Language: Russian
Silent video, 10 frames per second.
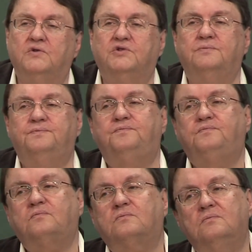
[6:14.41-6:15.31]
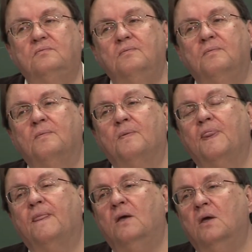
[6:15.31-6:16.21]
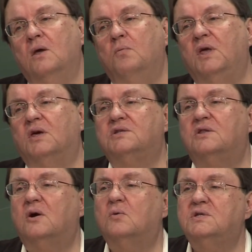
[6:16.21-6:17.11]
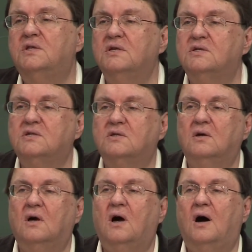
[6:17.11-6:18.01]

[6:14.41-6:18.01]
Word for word: Мы видим это также в том, как перечислены ученики.